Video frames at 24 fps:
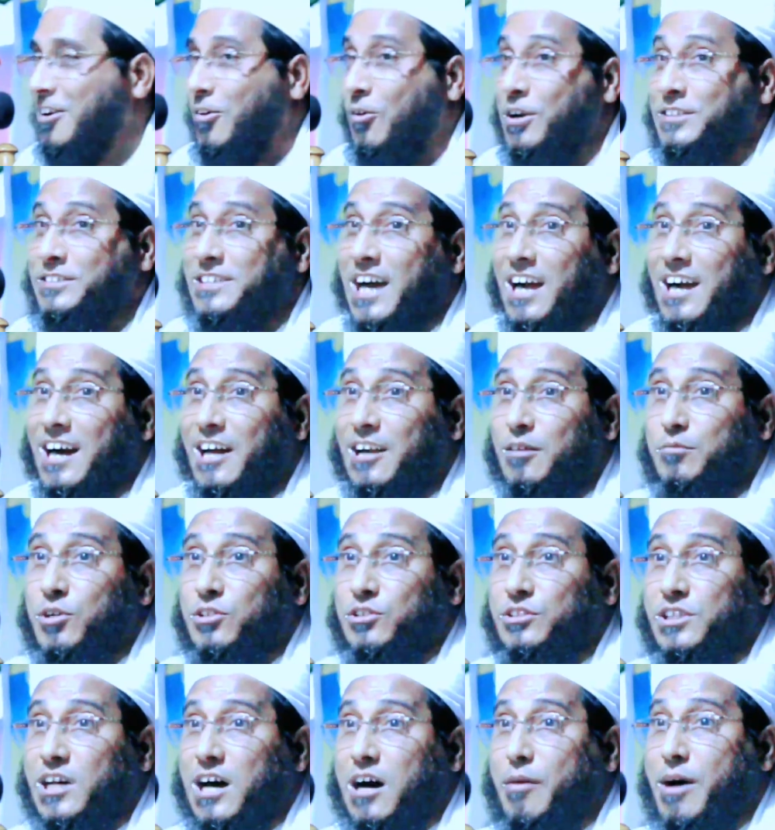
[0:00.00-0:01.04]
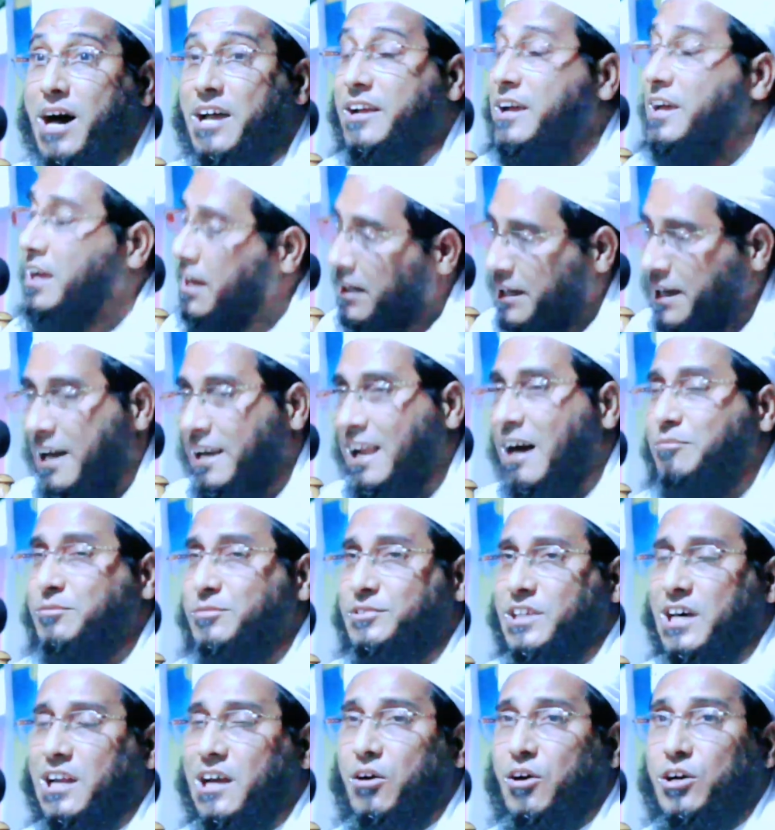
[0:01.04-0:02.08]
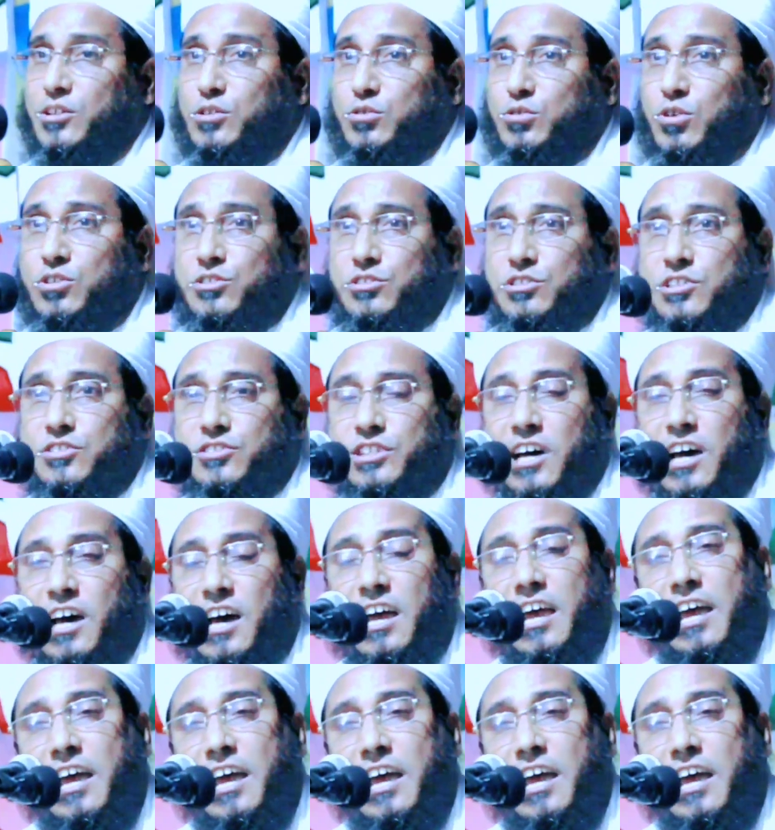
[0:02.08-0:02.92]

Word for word: ওই জায়গার মধ্যে আমার কালাম তেলাওয়াত করতেছে